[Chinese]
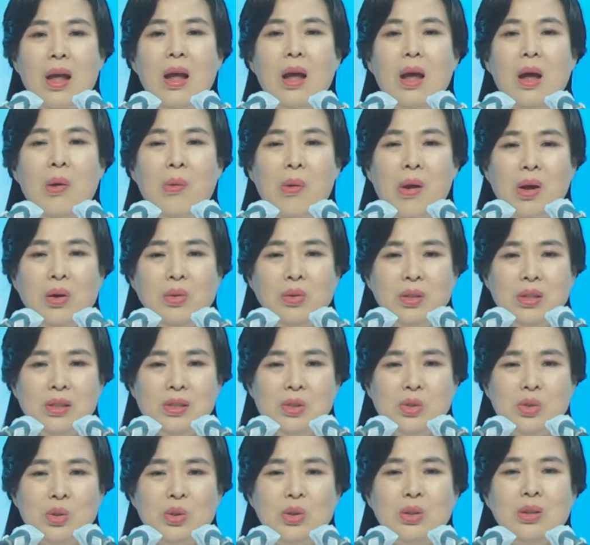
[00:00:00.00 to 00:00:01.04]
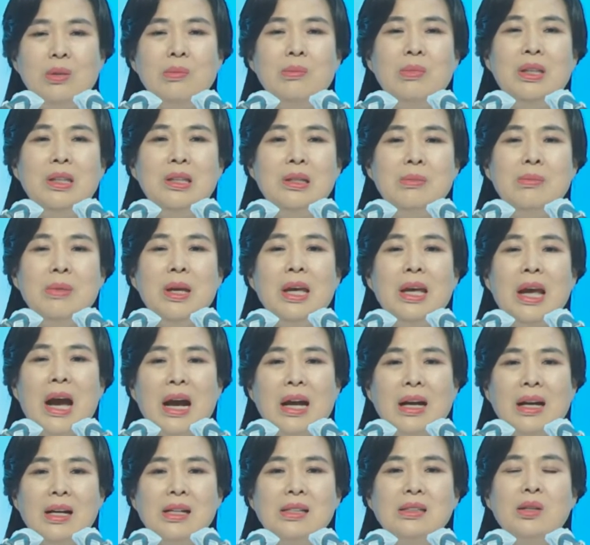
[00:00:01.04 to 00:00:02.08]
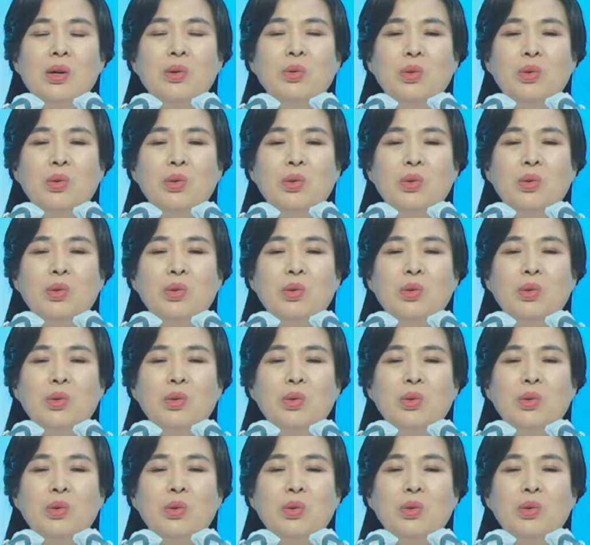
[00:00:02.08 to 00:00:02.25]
看看亲戚、邻居、机关、